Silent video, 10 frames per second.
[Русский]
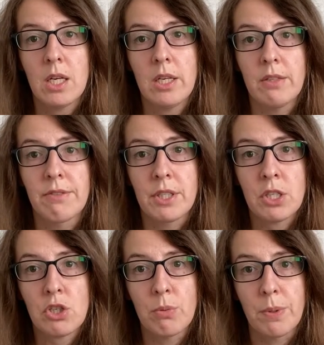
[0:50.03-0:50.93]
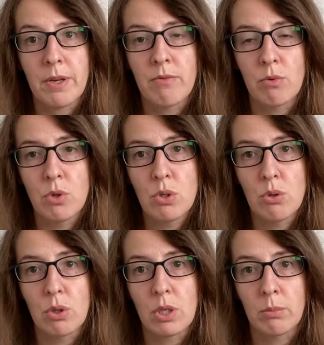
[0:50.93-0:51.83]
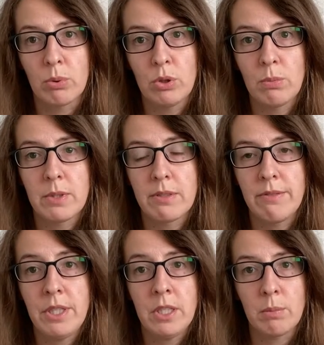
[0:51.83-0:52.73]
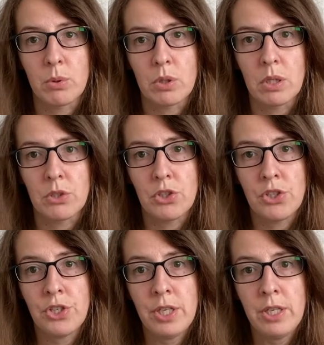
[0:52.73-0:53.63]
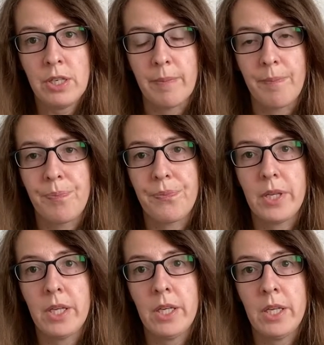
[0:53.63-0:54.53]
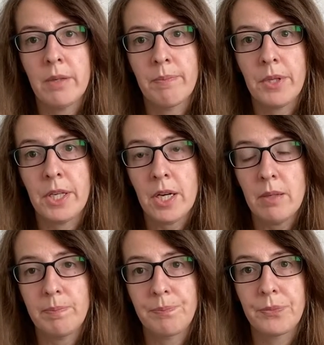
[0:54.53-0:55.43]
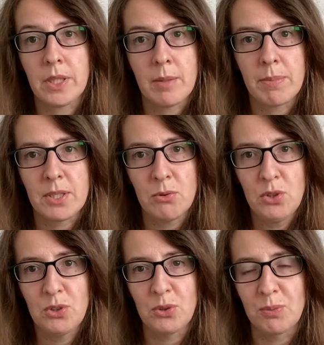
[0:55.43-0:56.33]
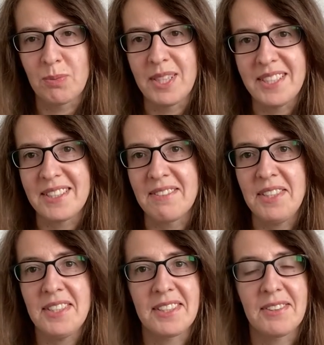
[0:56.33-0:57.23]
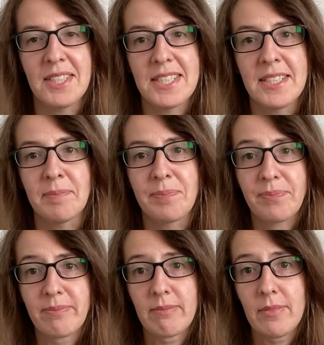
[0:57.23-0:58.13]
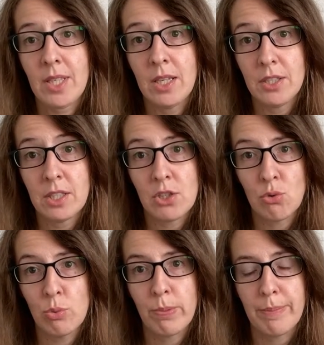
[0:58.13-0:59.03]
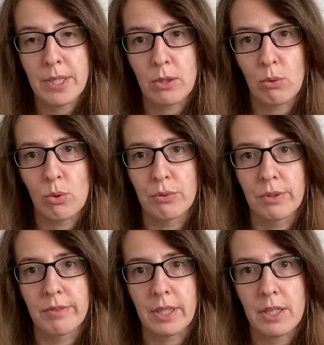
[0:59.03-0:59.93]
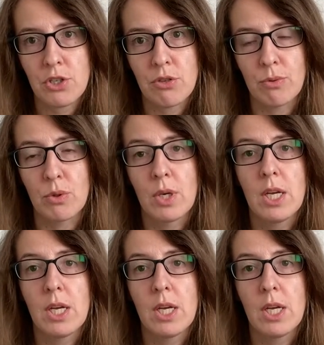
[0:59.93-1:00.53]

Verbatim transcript: И говорят, что прям воздух как будто бы звенит после очищения. И я так такая послушаю, думаю, блин, звенит классно. А я хожу тут по пять кругов наворачиваю,